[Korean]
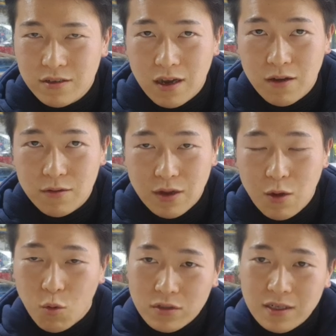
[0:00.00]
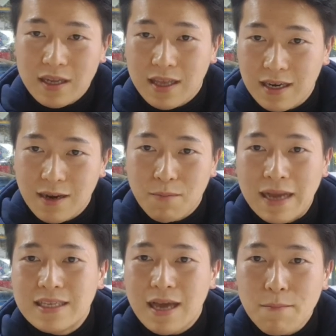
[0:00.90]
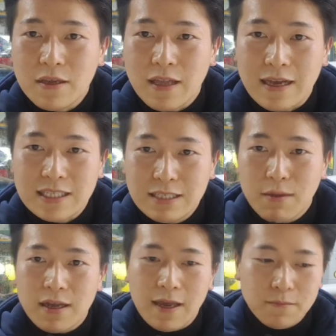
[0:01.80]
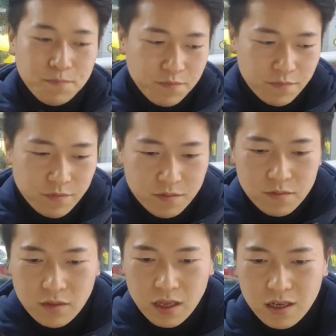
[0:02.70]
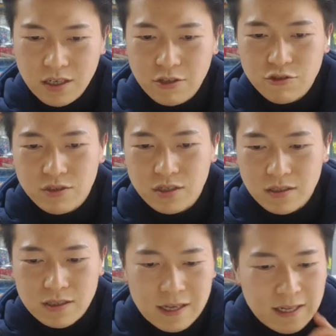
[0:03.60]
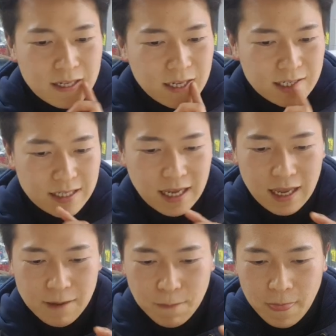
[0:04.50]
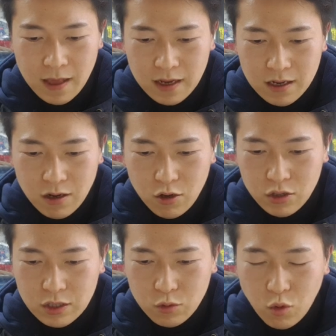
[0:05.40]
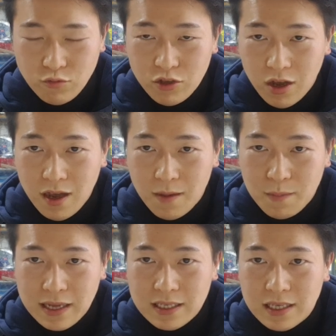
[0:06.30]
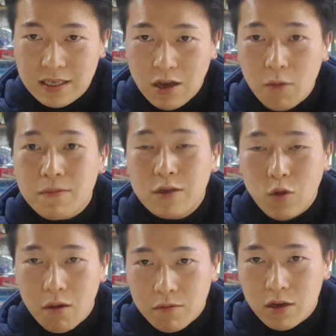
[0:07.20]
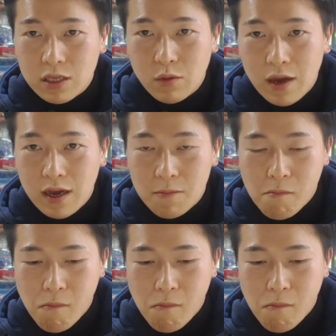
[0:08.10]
어, 그러니까 오르락 내리락 많이 합니다. 심하게 그 이유는 사실 이게 어, 돌문어가 많이 없기도 없거니와